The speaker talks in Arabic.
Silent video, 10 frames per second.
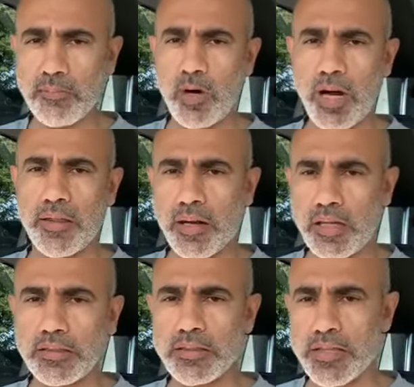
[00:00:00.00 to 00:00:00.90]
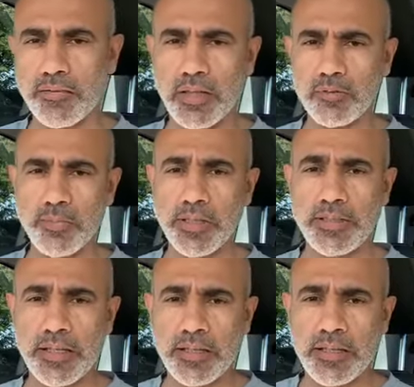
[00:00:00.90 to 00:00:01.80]
هم محاضرات تستفادوا من
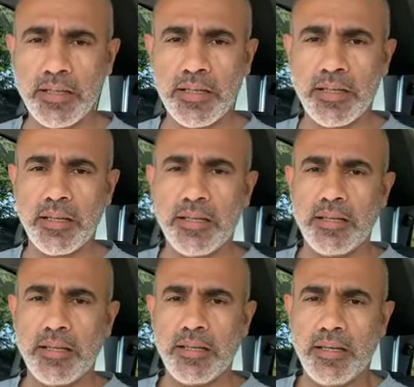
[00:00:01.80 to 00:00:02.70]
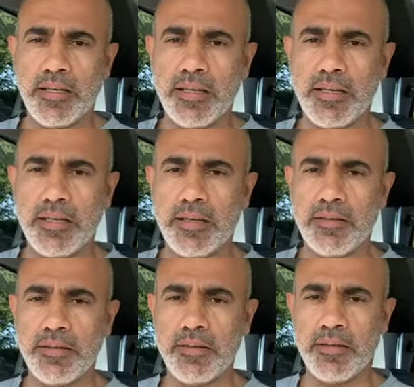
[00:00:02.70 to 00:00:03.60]
عندها آه،
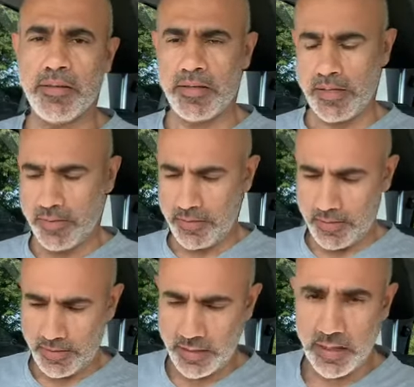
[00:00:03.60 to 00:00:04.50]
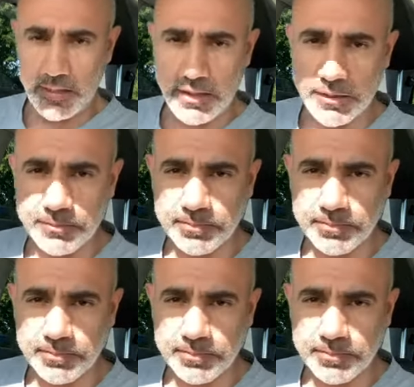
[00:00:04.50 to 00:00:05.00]
يا الله